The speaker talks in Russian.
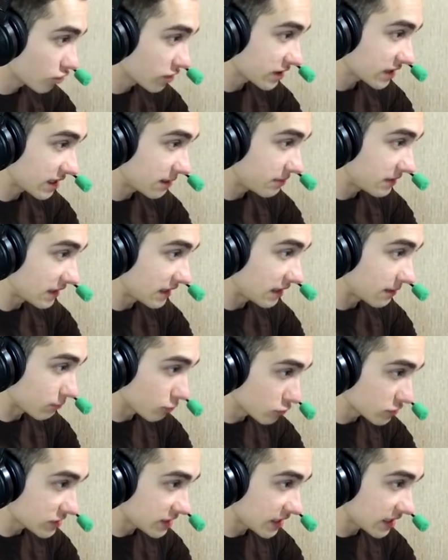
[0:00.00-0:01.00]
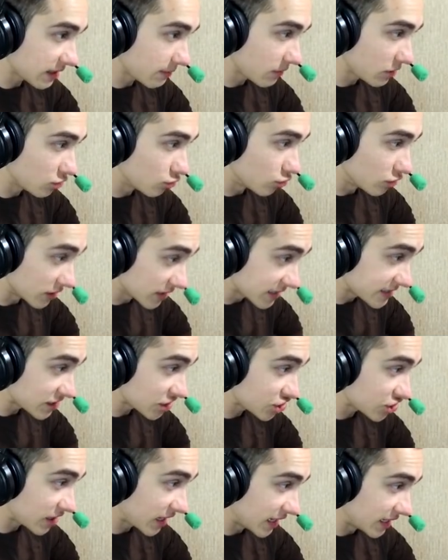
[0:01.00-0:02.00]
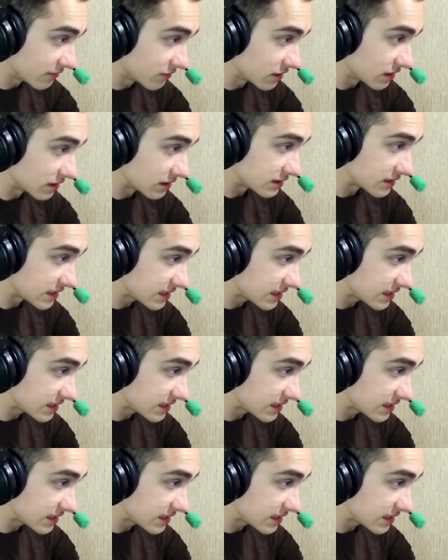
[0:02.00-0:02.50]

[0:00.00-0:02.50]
Коротко об игре. Просто рекомендую. Игра зашкаливает.